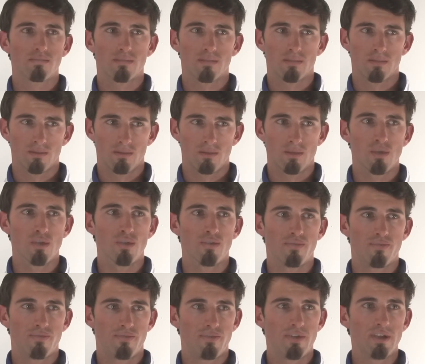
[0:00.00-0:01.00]
Le
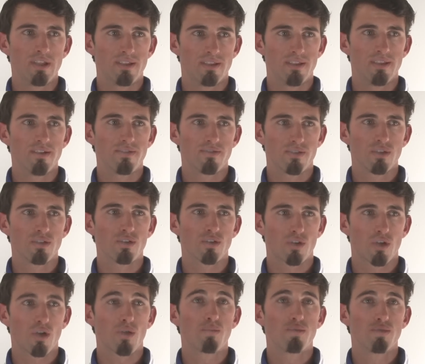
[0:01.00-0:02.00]
fait de défendre
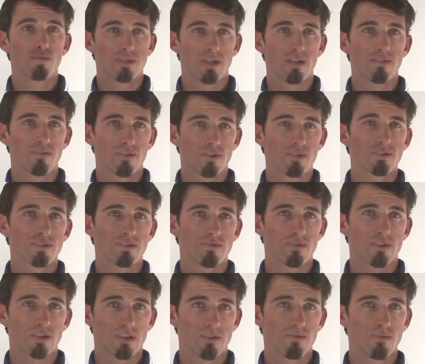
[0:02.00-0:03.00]
encore plus la France,
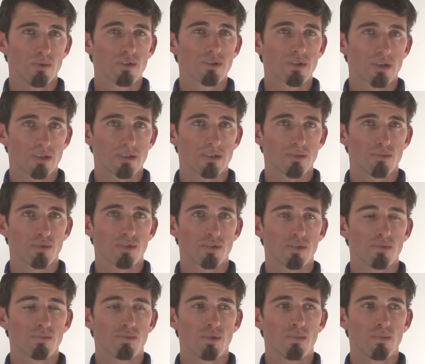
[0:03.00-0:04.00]
effectivement, très
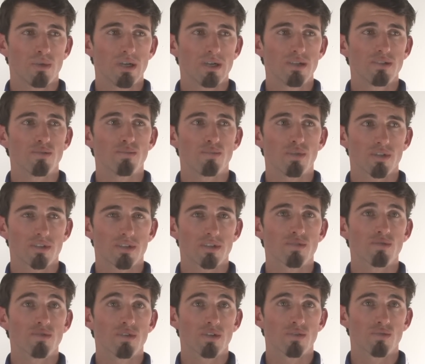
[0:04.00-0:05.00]
important pour moi, de porter
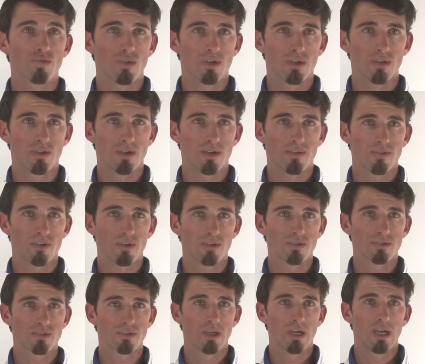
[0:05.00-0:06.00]
haut les couleurs de la
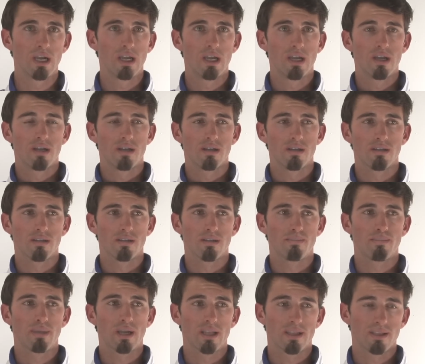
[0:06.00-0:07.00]
France. Euh,
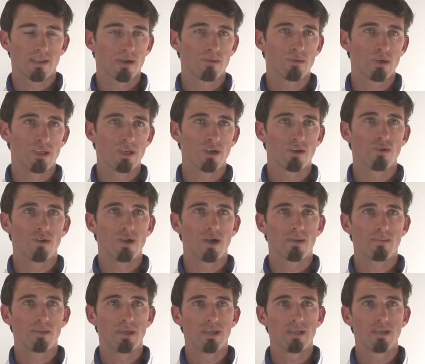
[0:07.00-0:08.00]
par l'intermédiaire de
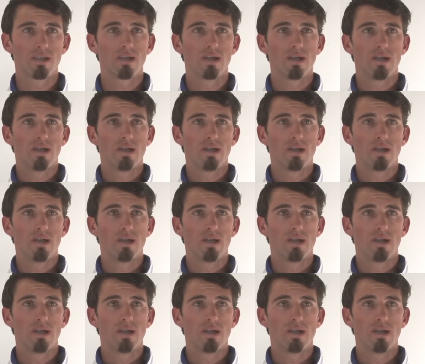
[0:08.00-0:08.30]
l'armée.